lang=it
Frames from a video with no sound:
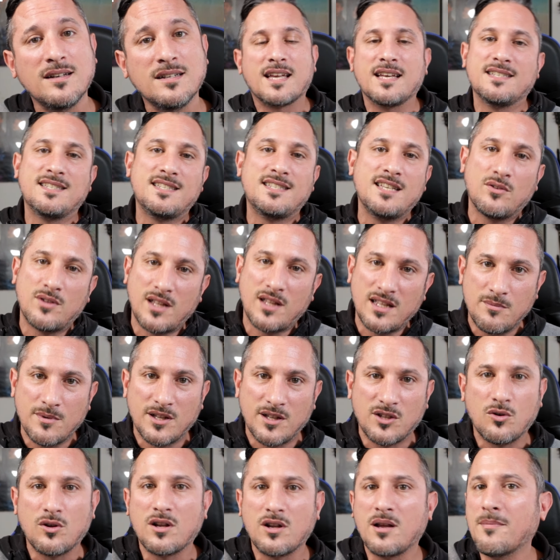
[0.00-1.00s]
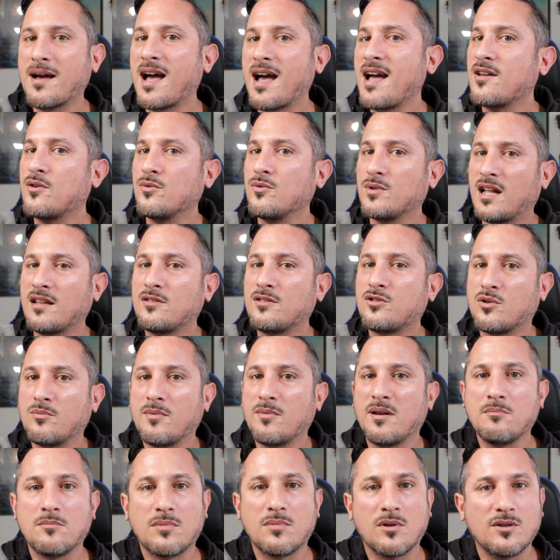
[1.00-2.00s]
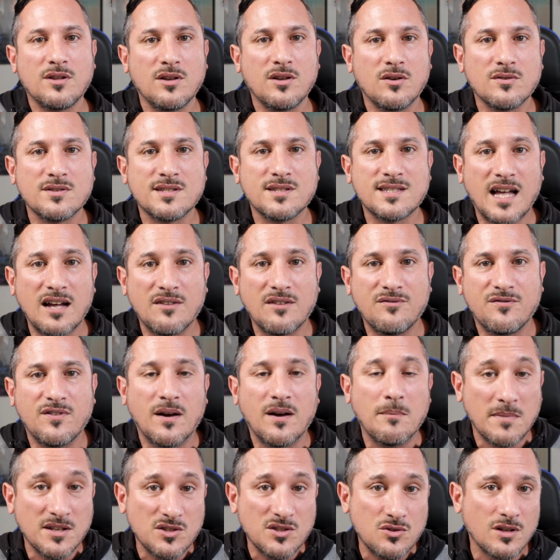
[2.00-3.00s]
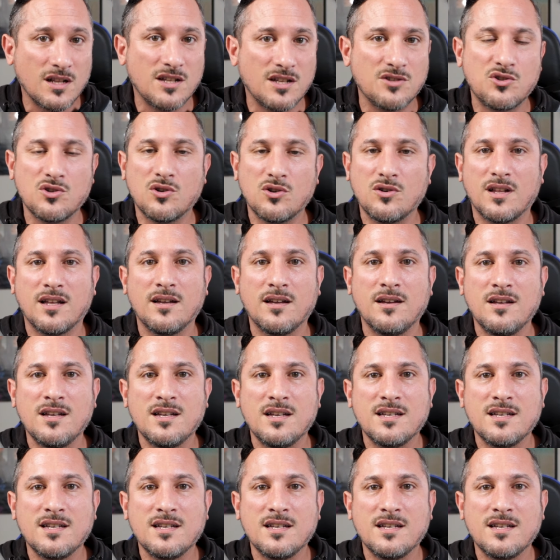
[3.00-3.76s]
che sia un animatore ma anche un altro membro dello staff, a maggior ragione.